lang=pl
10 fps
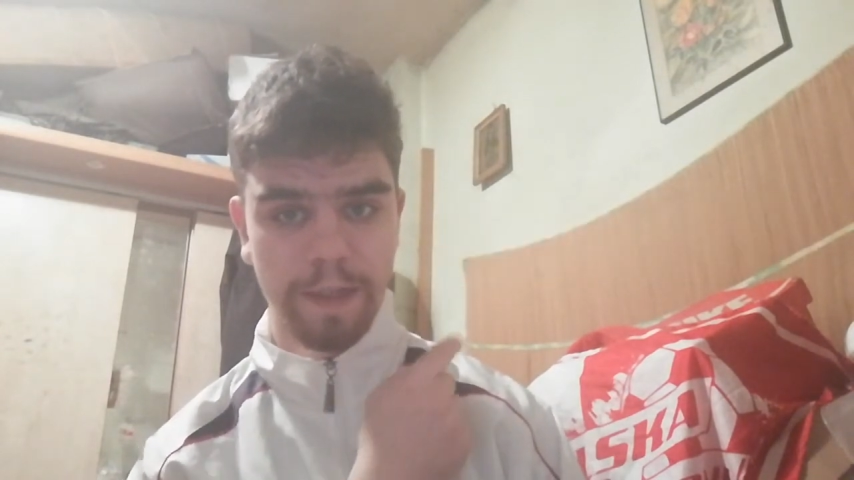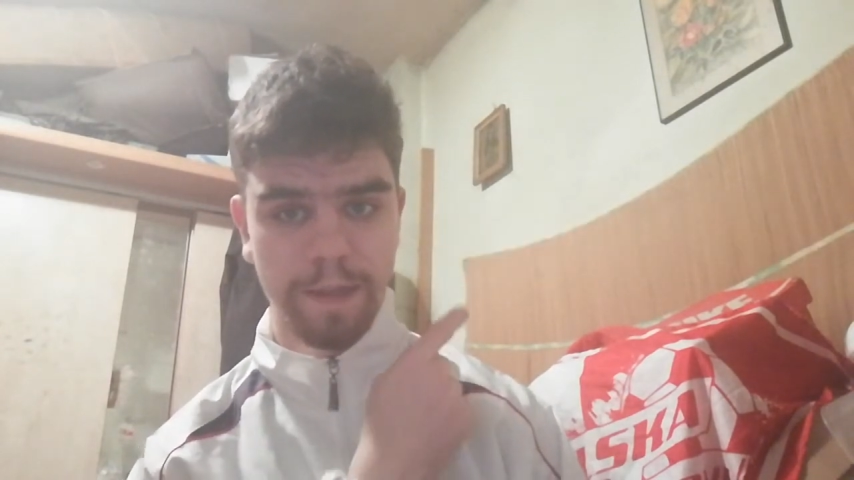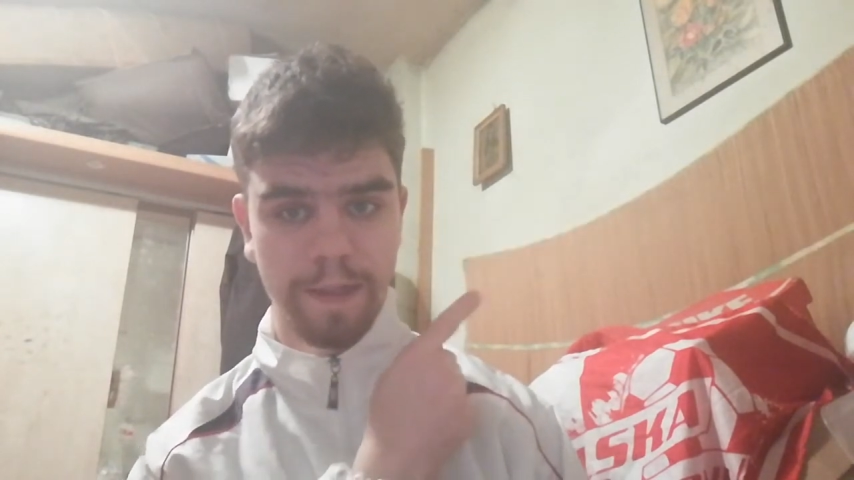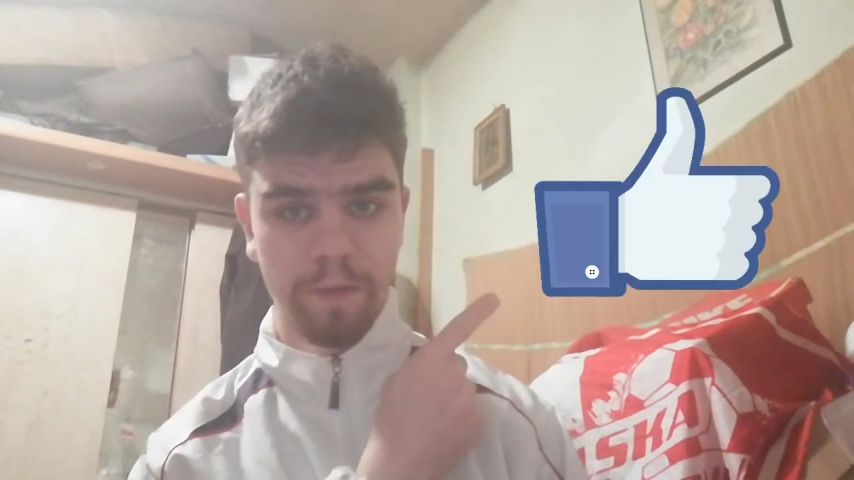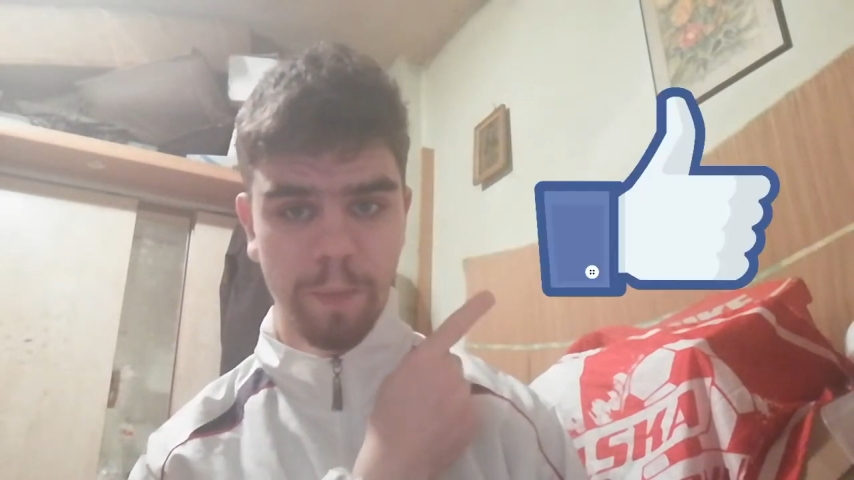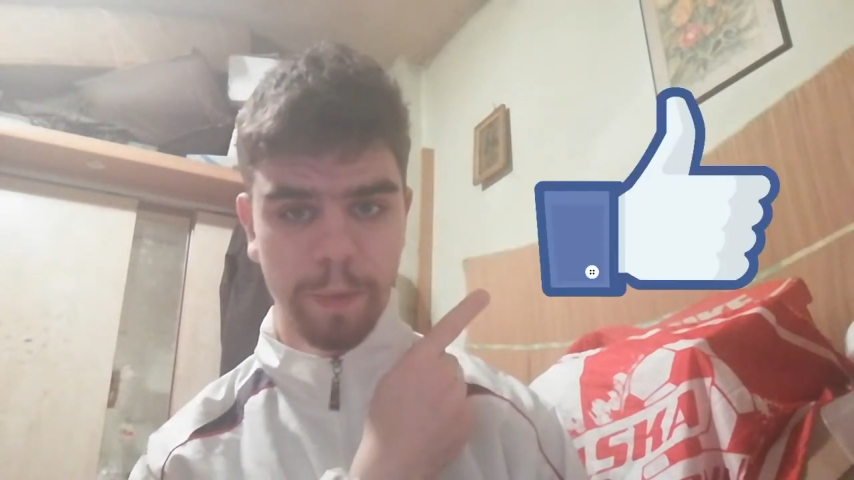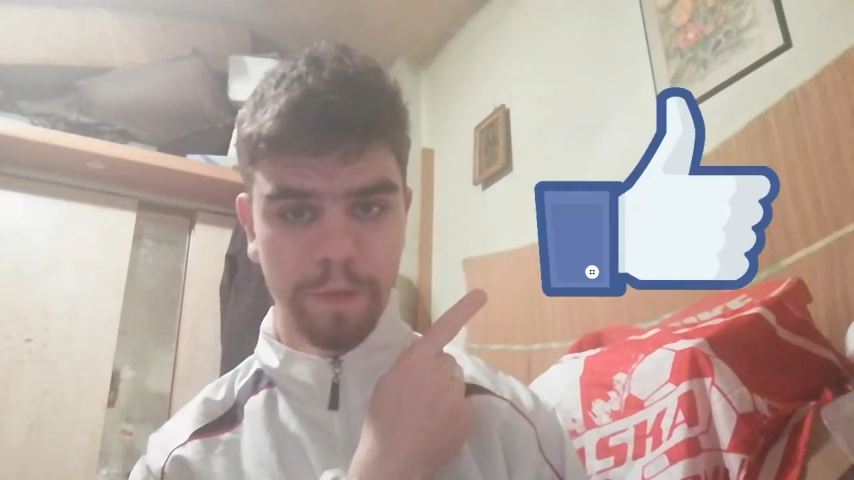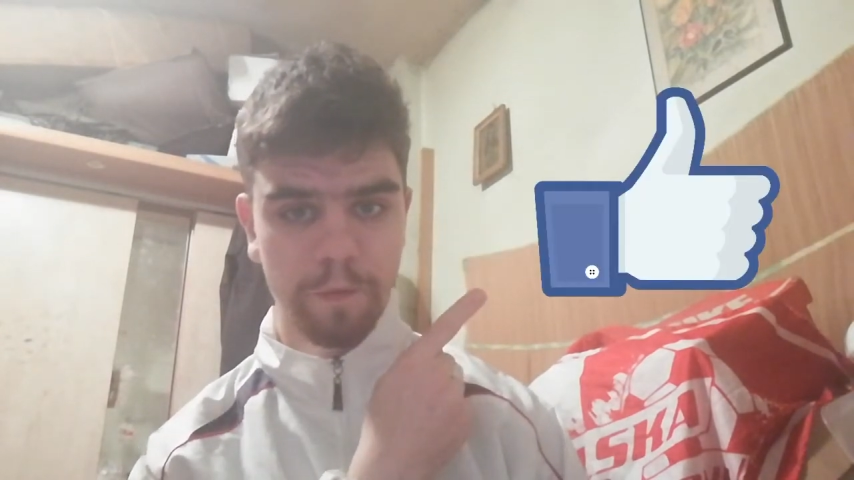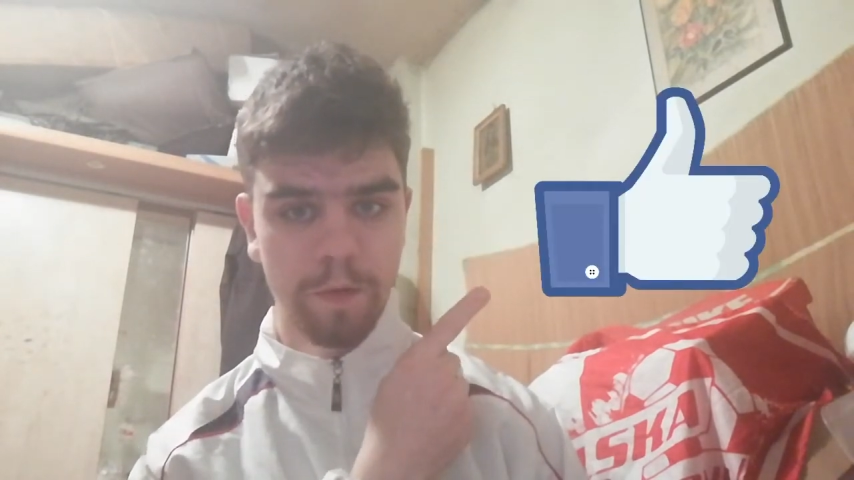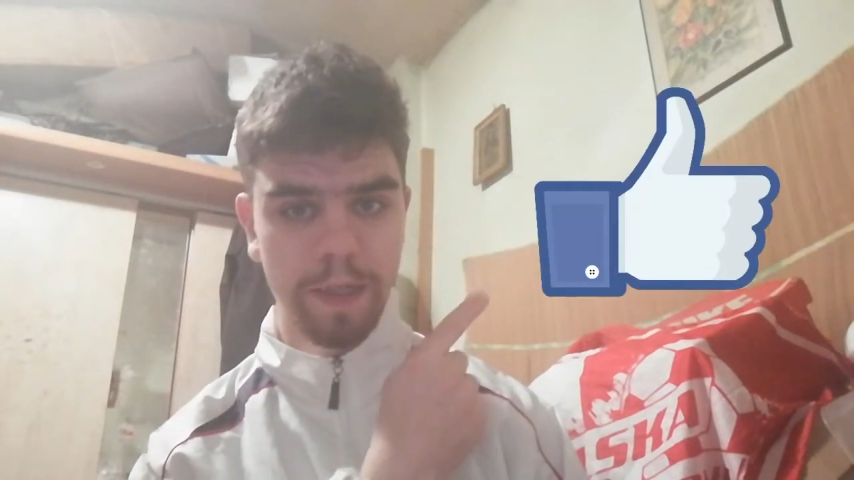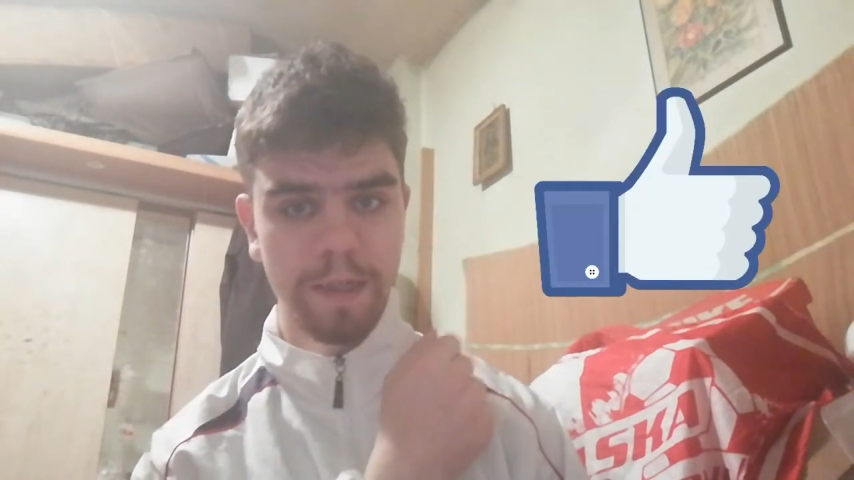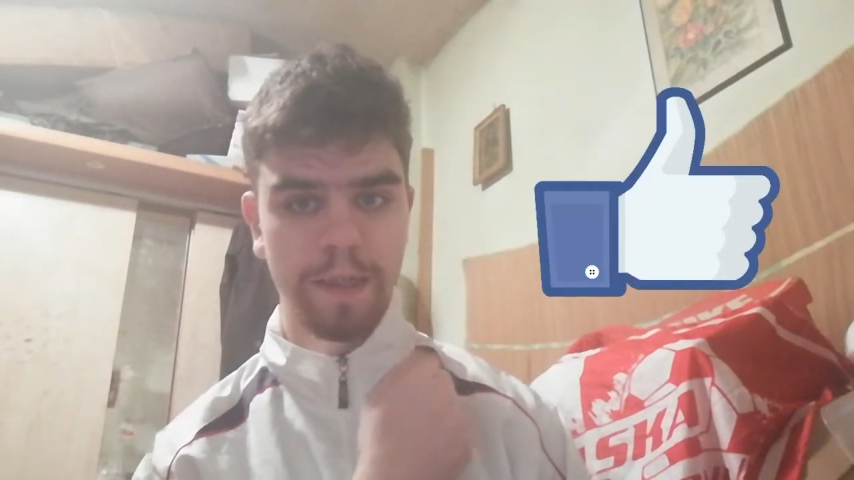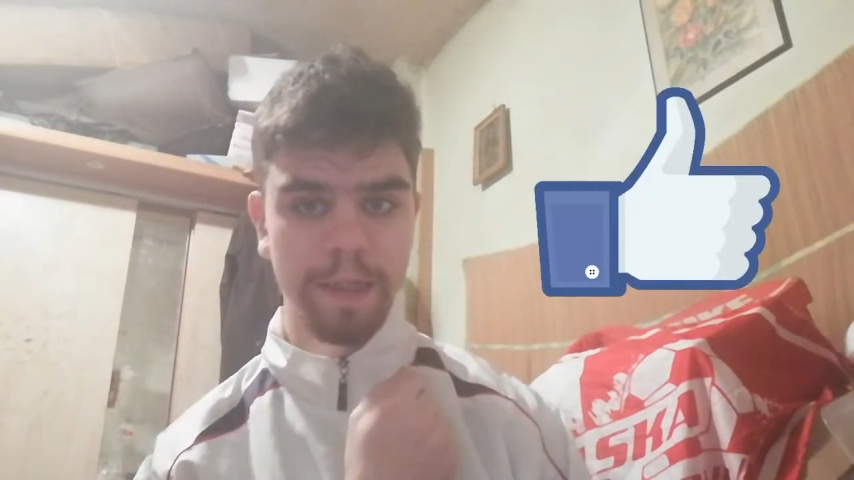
dali łapkę w górę,